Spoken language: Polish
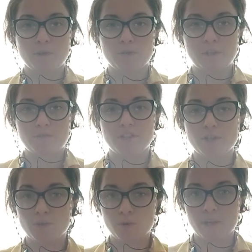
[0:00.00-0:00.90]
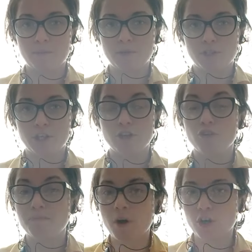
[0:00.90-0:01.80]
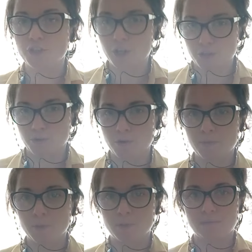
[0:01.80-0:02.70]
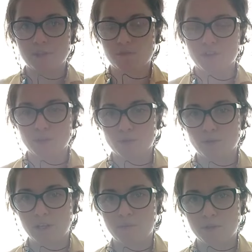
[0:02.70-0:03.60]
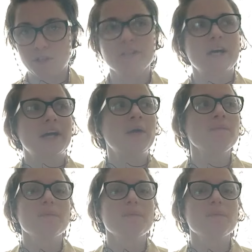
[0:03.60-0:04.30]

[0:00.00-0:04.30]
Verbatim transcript: którą macie w serduchu na myśli lub od osób, które macie w serduchu na myśli, tak?